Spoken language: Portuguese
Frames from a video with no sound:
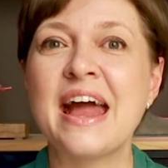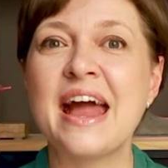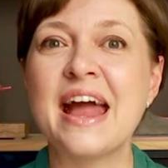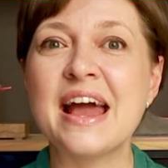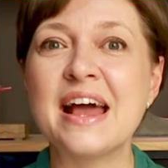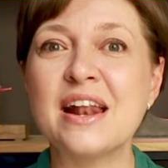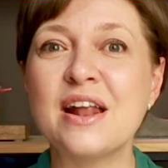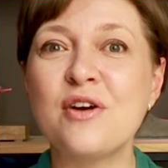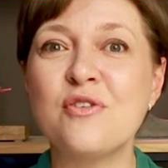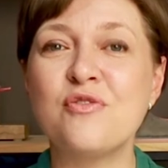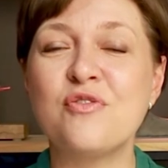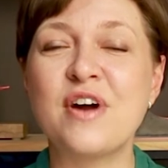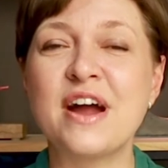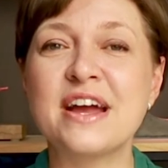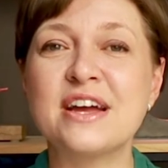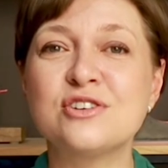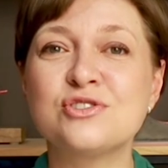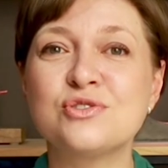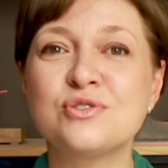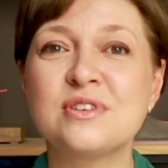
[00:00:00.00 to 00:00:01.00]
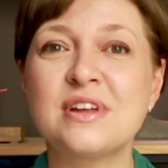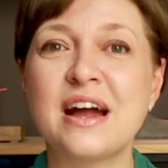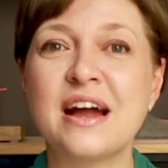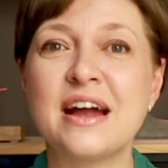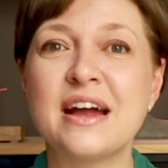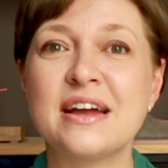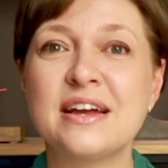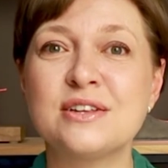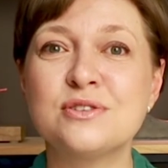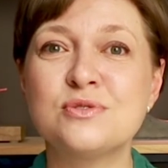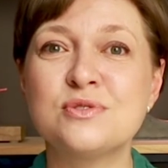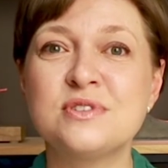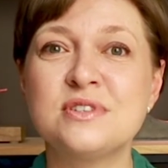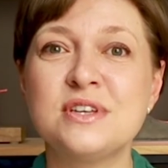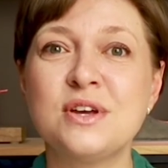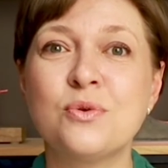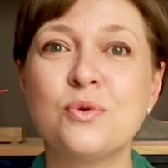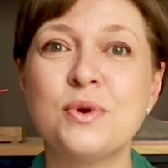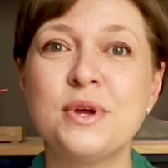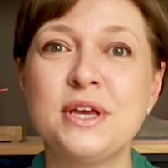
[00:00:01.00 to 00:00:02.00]
Ela vai ajudar a
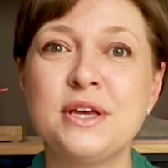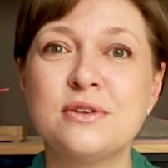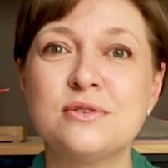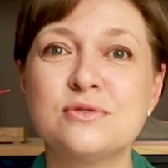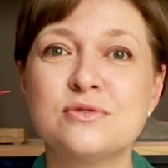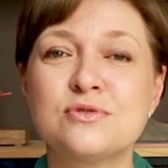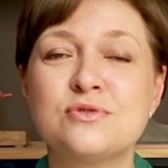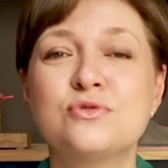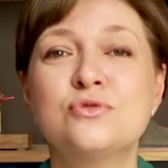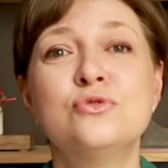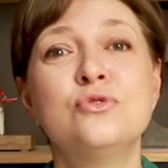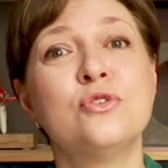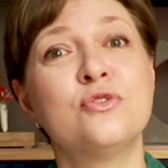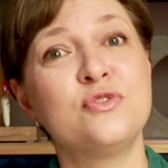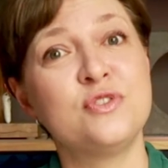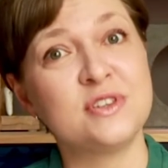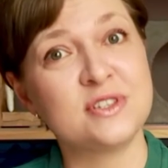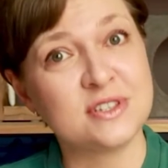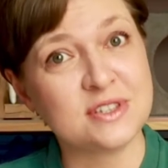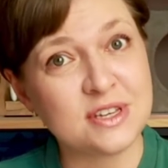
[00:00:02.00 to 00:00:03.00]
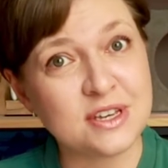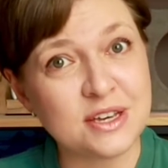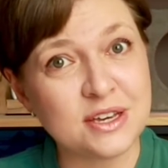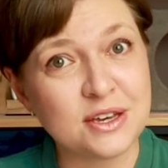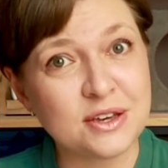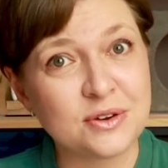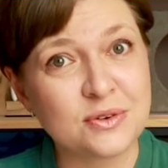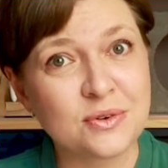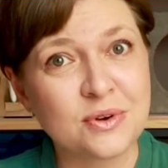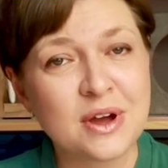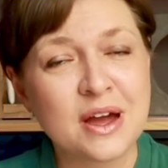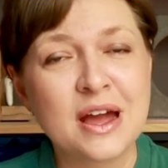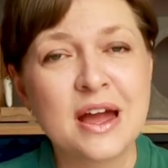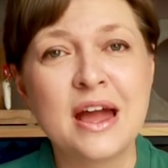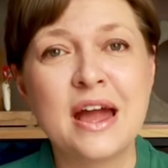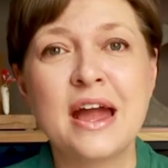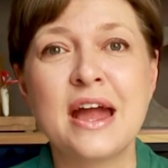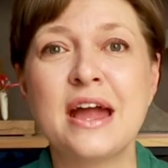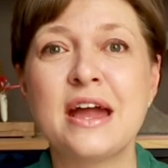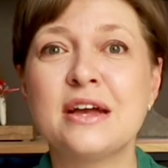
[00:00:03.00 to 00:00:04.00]
reduzir ruídos do vizinho,
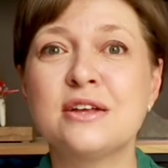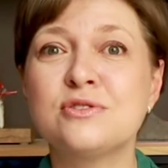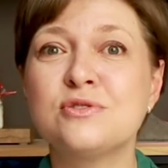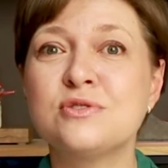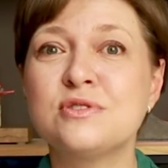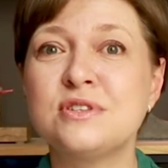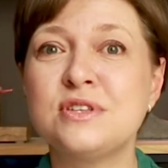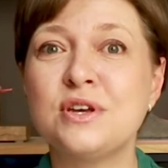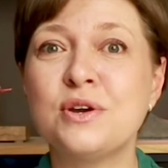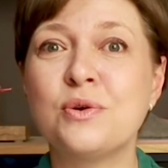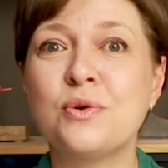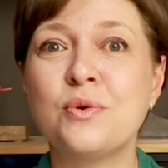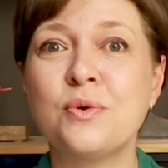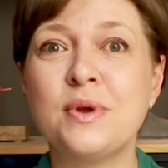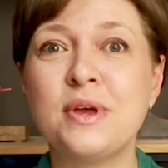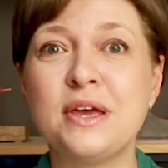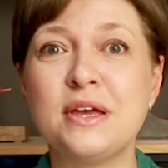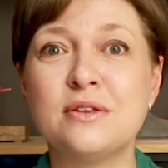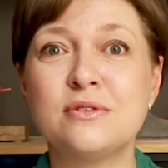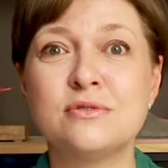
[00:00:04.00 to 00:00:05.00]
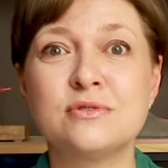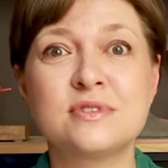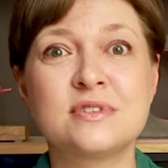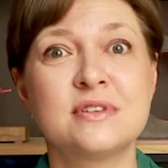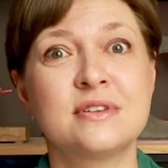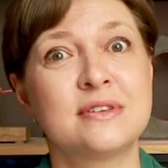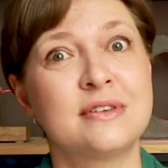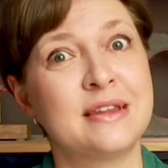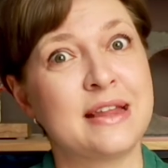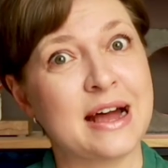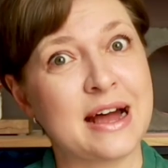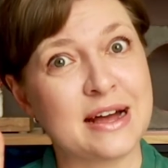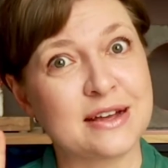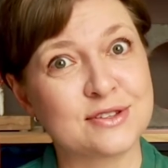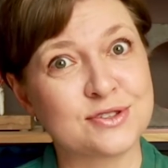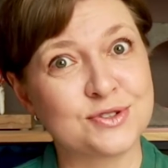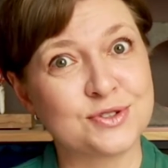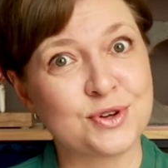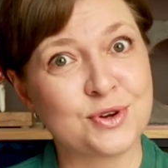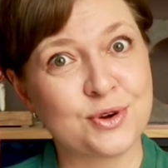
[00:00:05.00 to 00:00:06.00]
reduzir ruídos
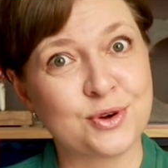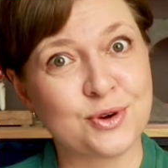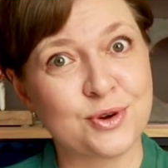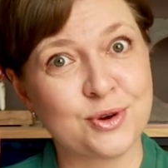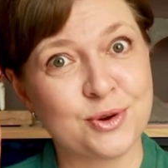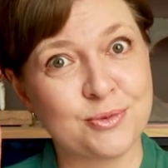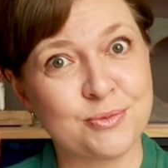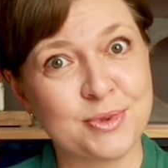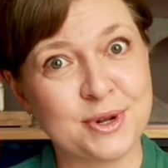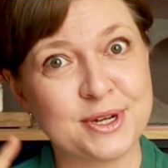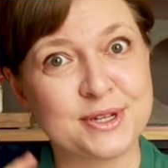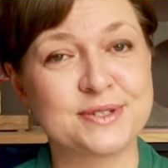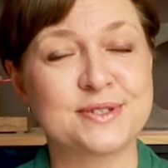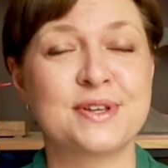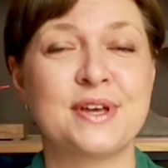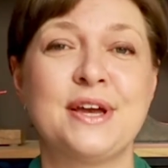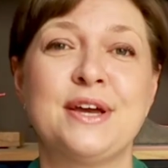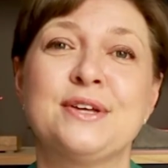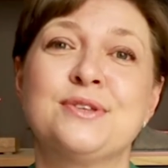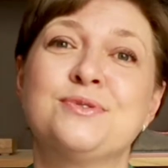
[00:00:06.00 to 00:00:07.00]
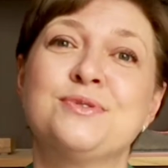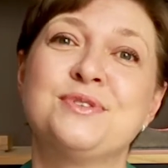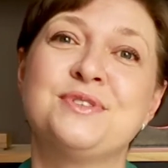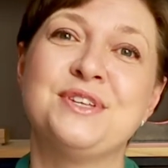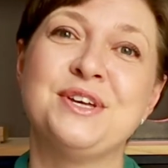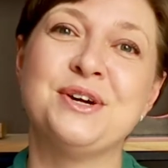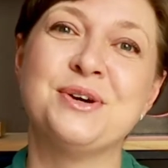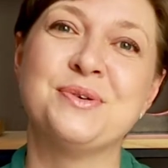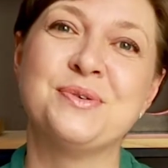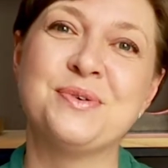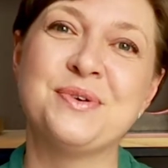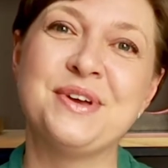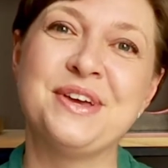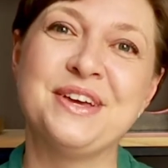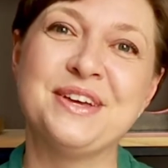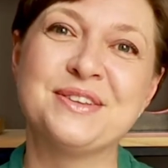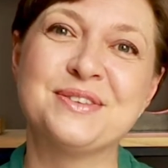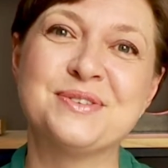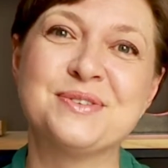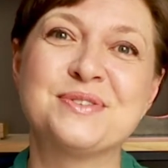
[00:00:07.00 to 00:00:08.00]
das obras, reduzir
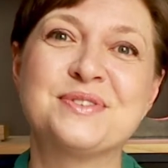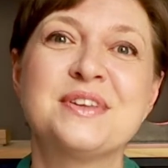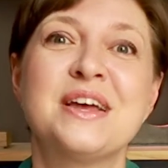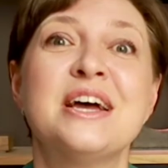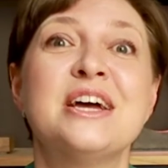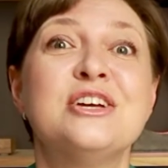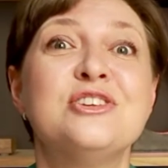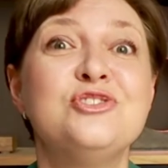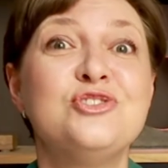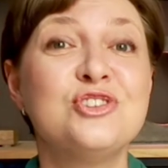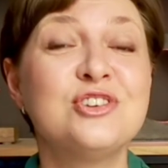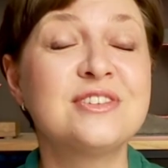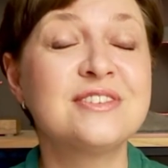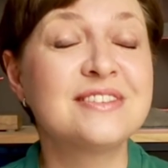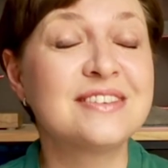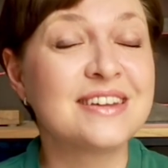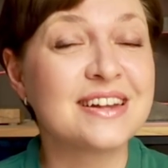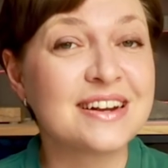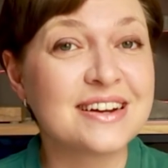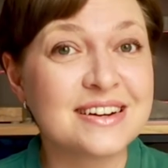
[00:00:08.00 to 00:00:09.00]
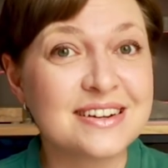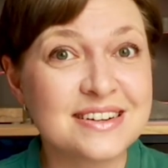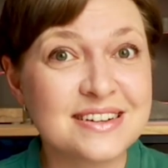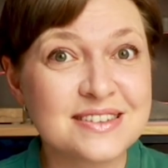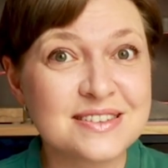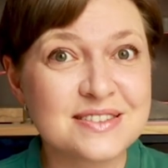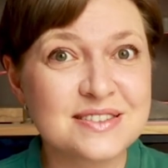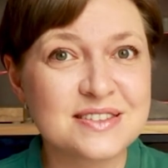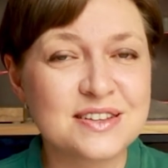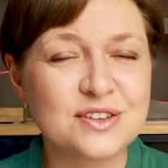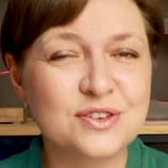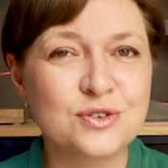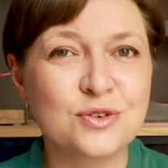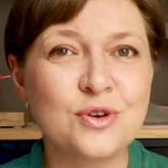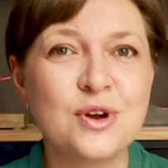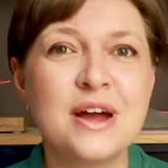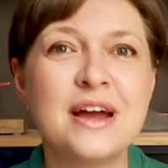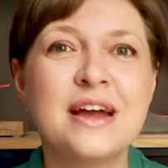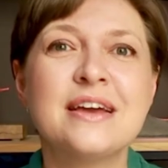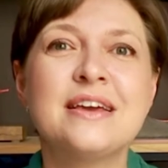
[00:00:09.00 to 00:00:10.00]
ruídos de
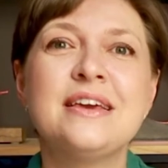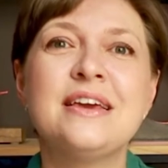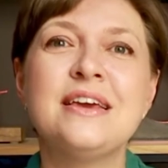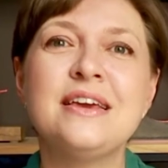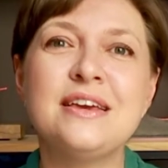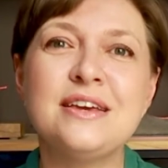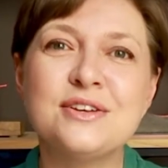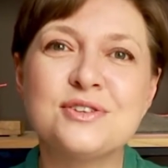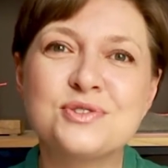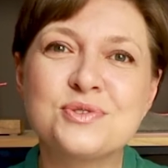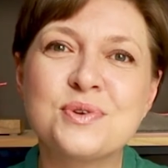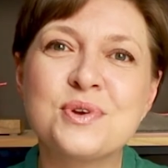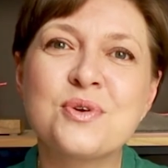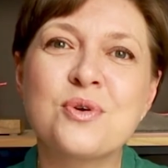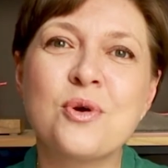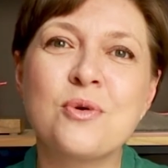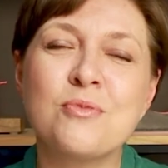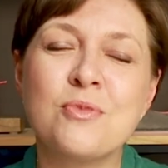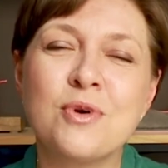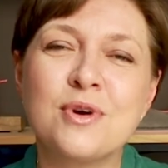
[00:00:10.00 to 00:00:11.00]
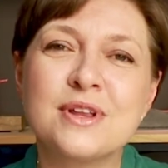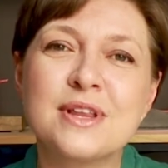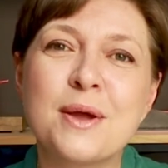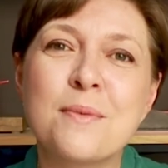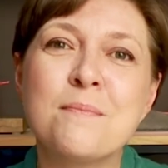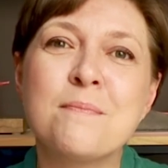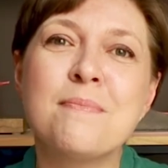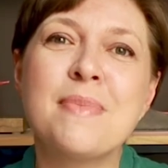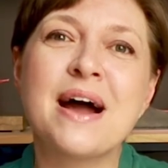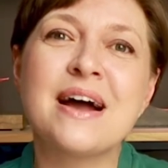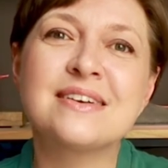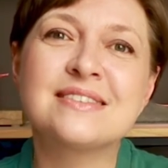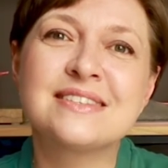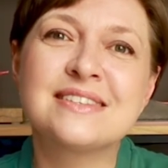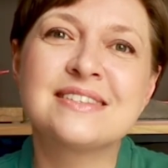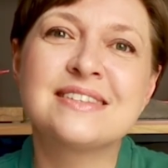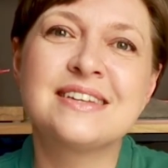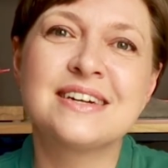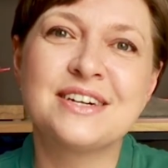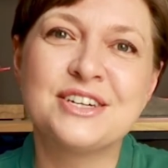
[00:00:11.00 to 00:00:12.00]
trânsito, que isso incomoda
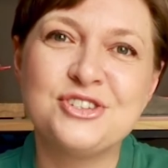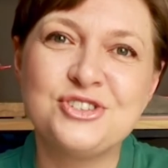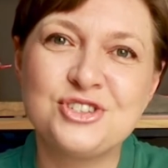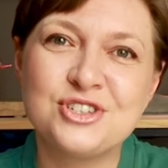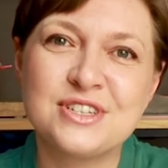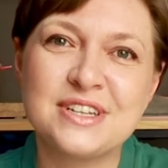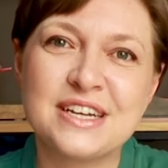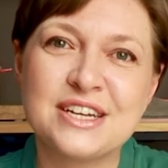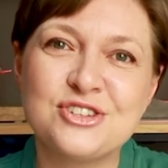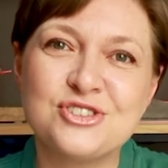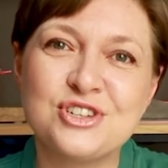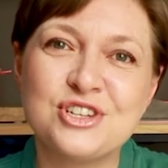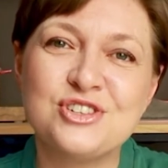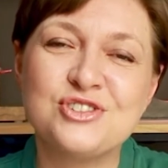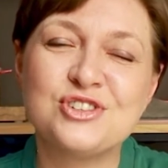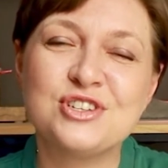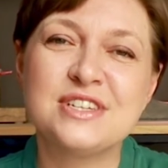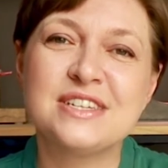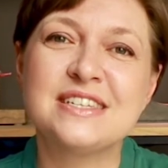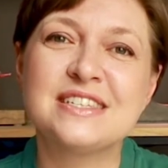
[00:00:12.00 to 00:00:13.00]
bastante, né, gente?